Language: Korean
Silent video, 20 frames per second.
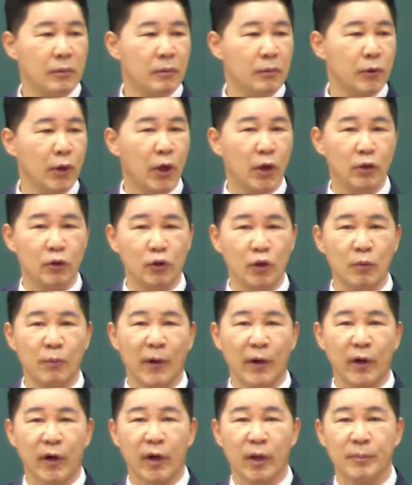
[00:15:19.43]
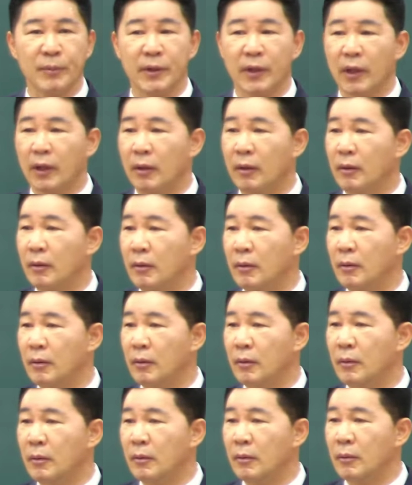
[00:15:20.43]
내가 늘 말을 합니까?
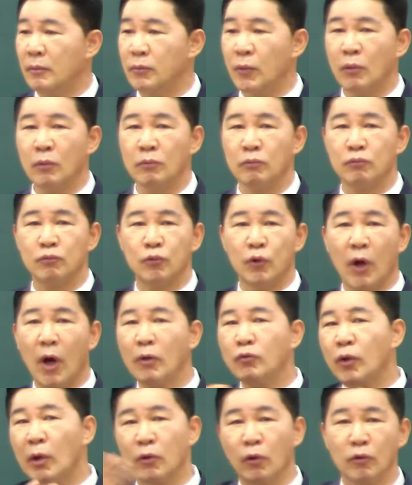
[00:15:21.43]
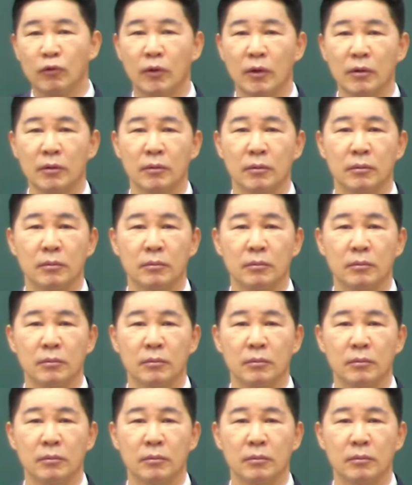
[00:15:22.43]
我经常对大家说. 대학도 안 나왔다니까.